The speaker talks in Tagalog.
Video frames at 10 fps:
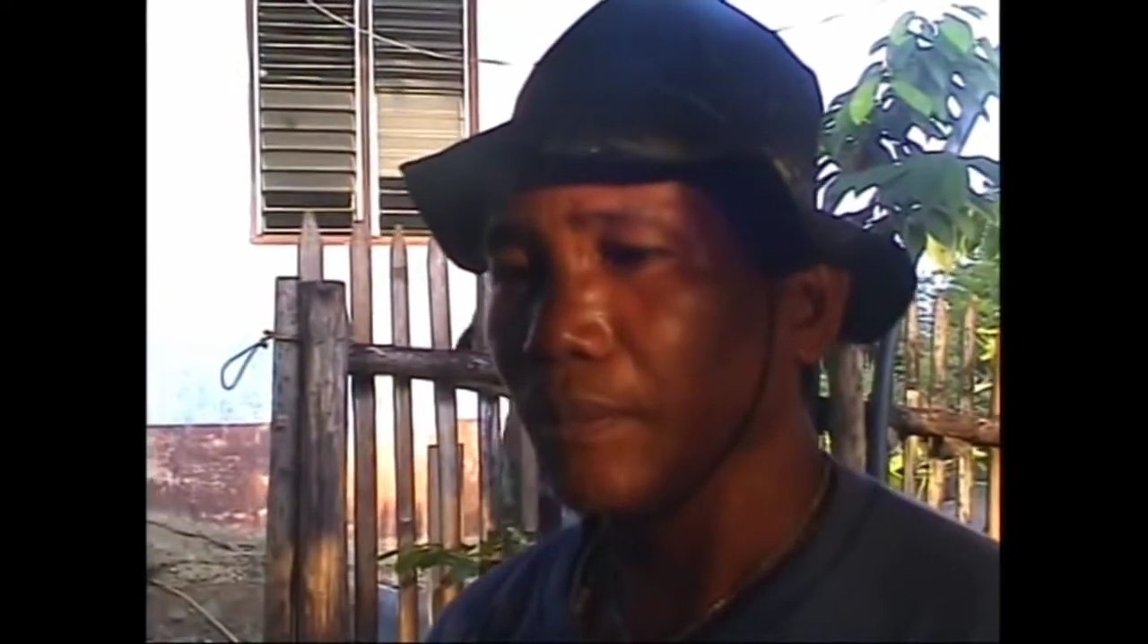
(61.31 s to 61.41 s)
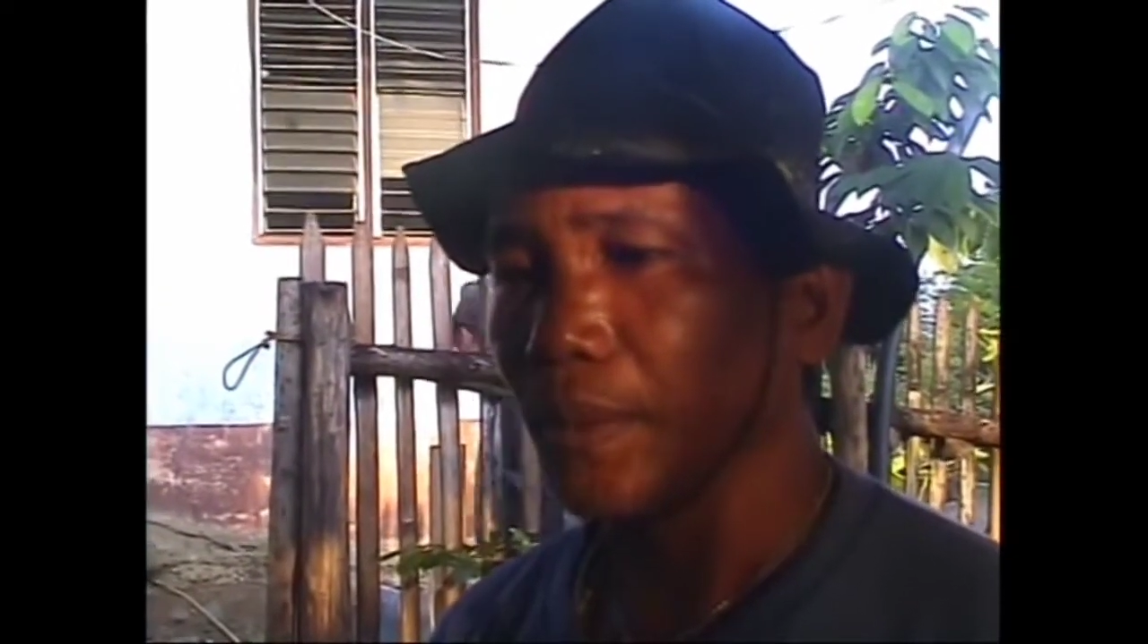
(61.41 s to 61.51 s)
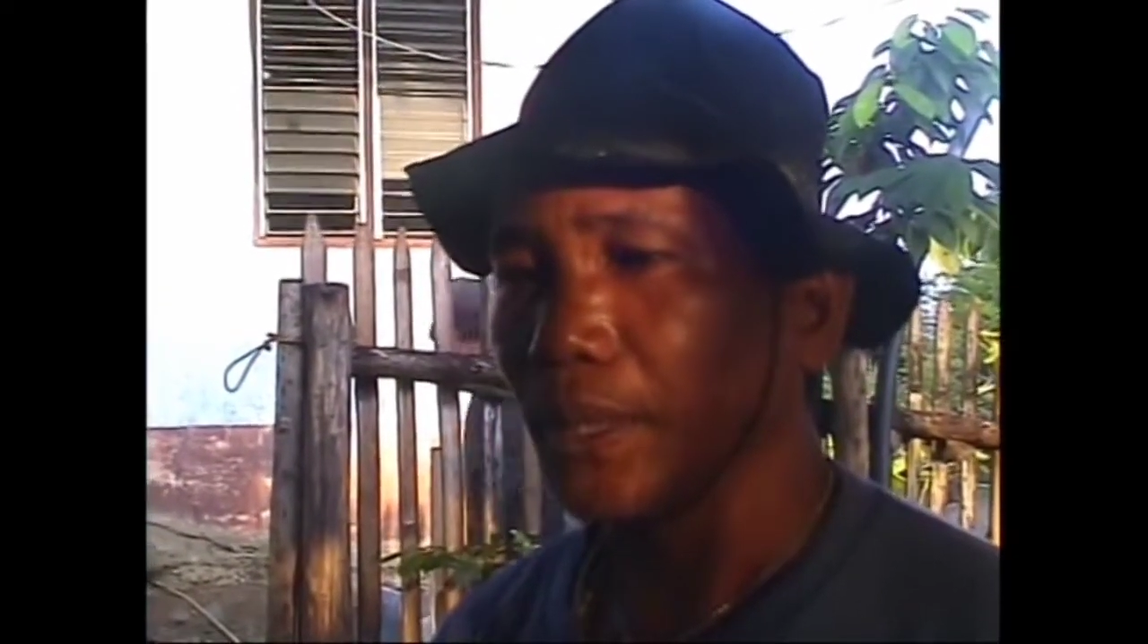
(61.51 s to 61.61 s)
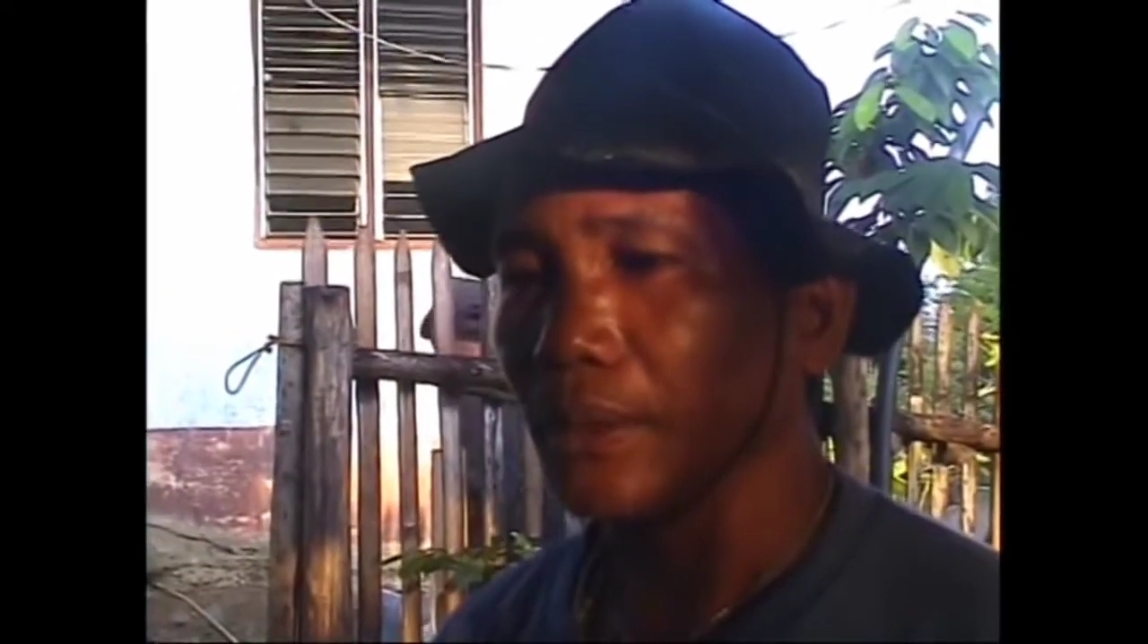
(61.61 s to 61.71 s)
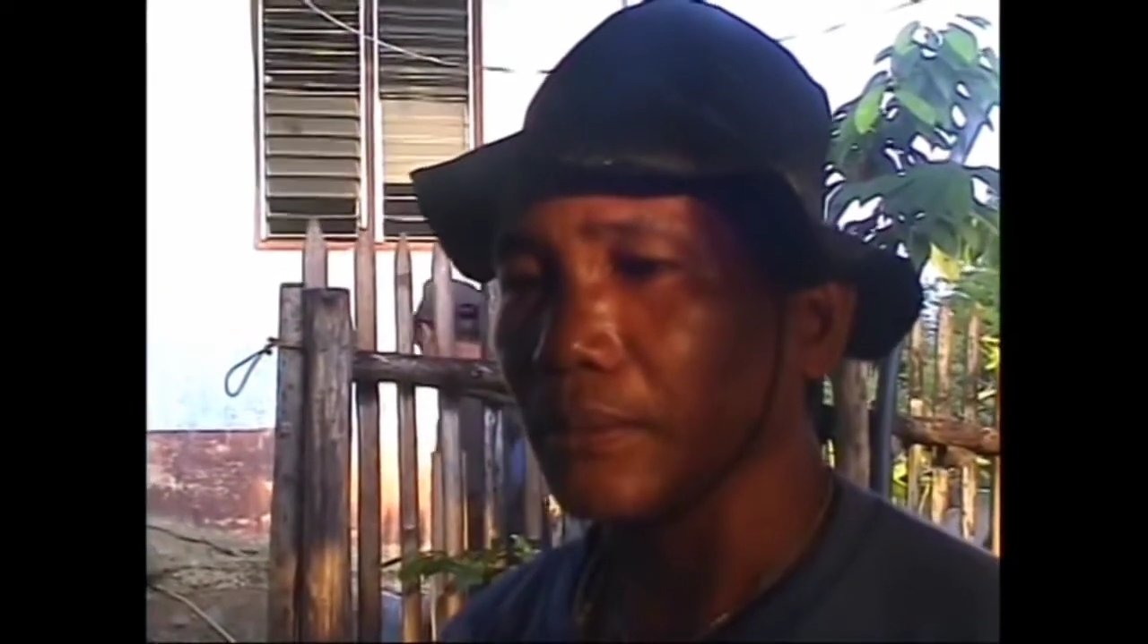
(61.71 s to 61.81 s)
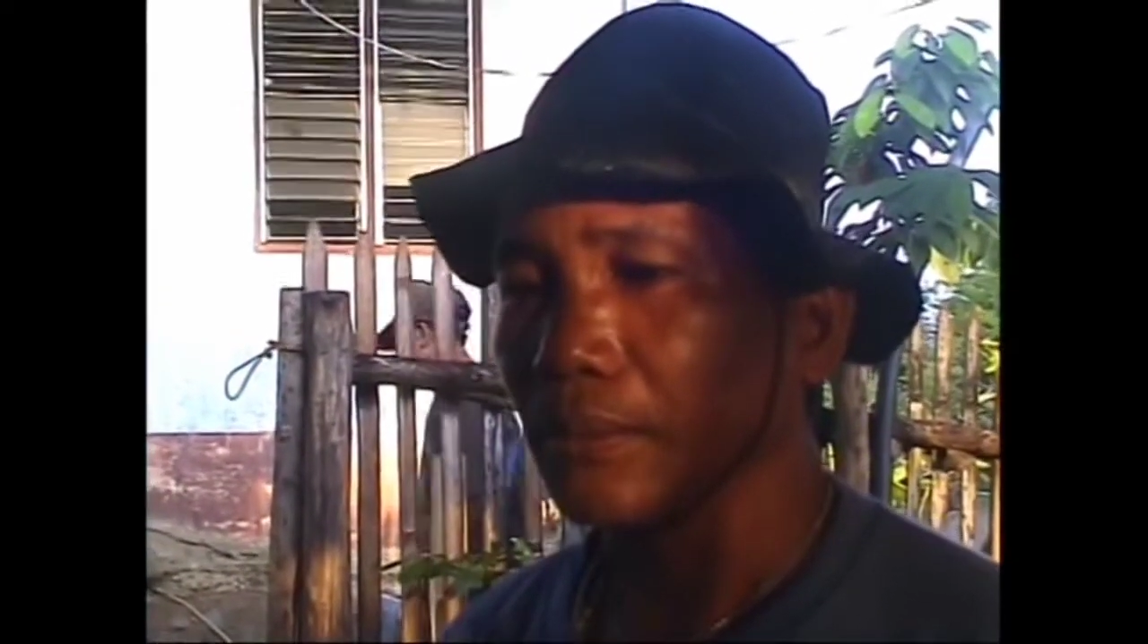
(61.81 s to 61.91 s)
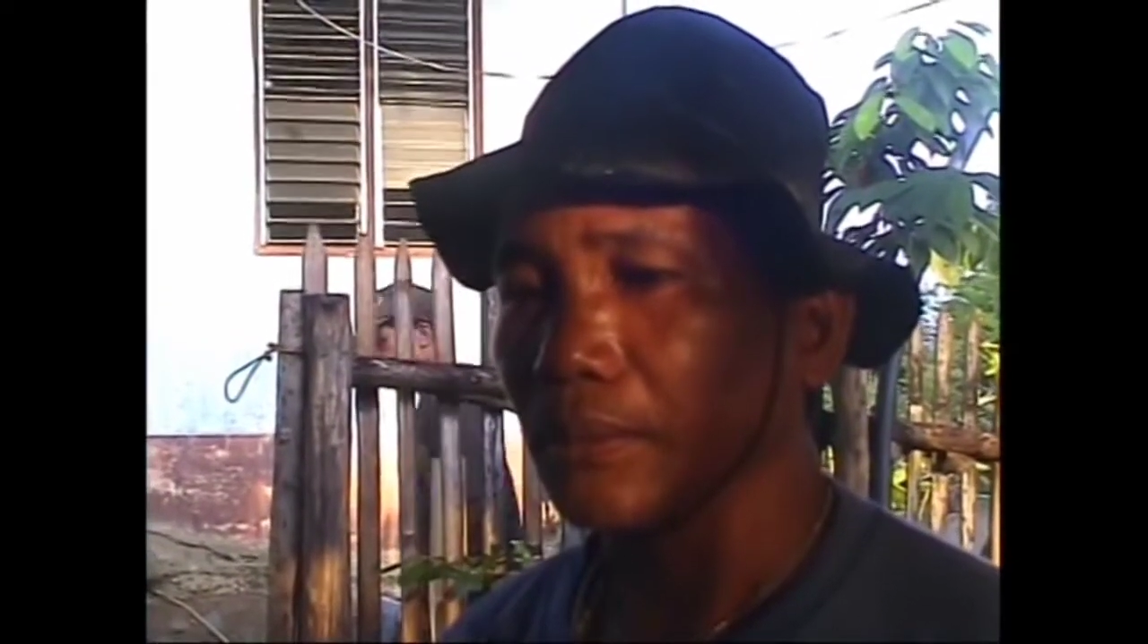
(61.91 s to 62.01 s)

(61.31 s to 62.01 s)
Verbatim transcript: parang